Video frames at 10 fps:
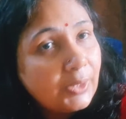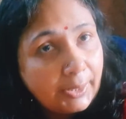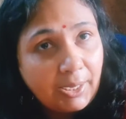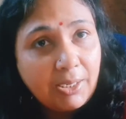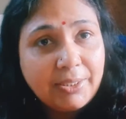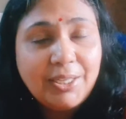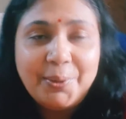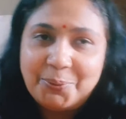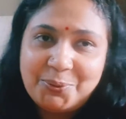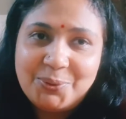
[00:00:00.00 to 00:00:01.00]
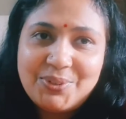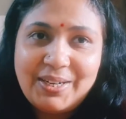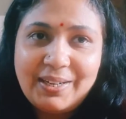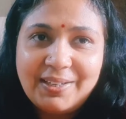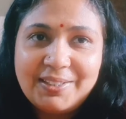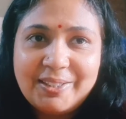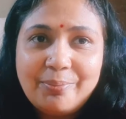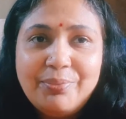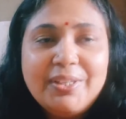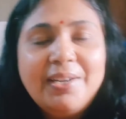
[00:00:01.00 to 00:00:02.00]
डालिए और उसको सेंड करिए
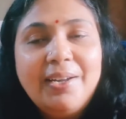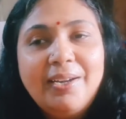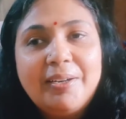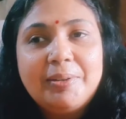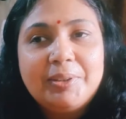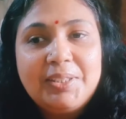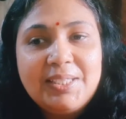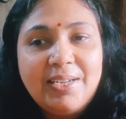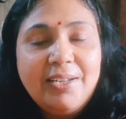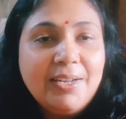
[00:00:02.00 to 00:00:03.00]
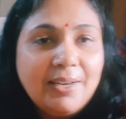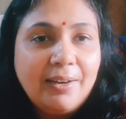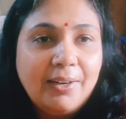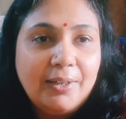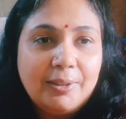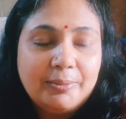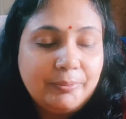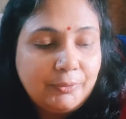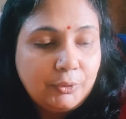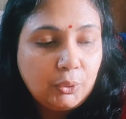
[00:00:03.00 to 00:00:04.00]
ठीक है आ,
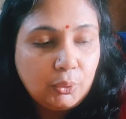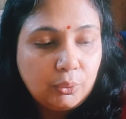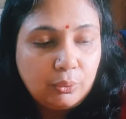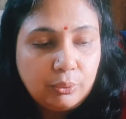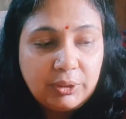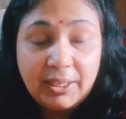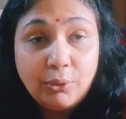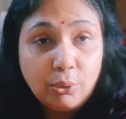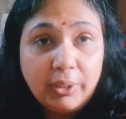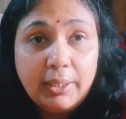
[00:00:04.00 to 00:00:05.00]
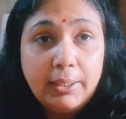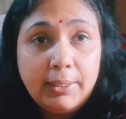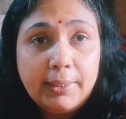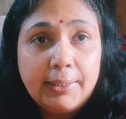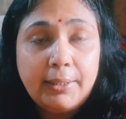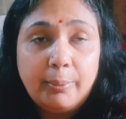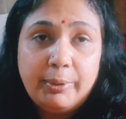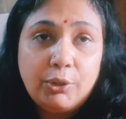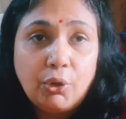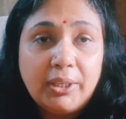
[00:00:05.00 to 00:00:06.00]
तो यही दो है कि
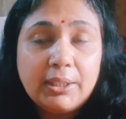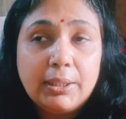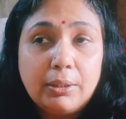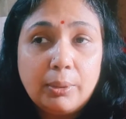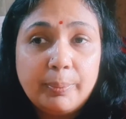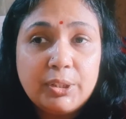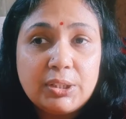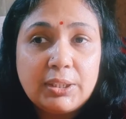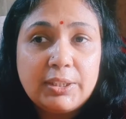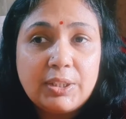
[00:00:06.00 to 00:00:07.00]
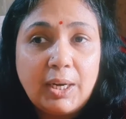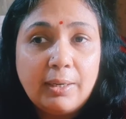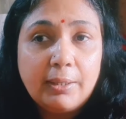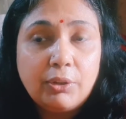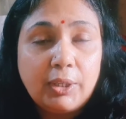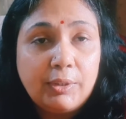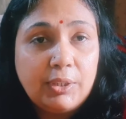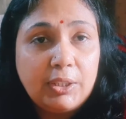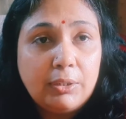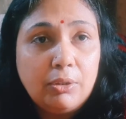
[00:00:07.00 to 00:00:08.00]
अभी ड्राइंग कंपटीशन स्टार्ट है
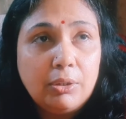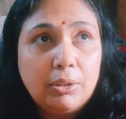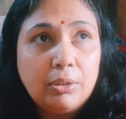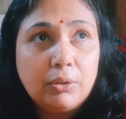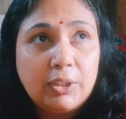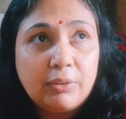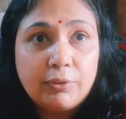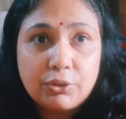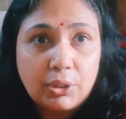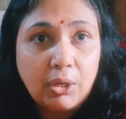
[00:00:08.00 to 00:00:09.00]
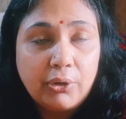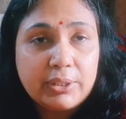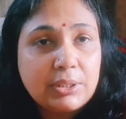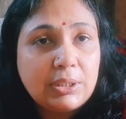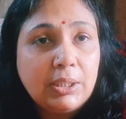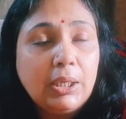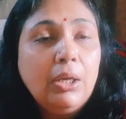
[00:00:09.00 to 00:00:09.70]
थर्टी फर्स्ट अगस्त तक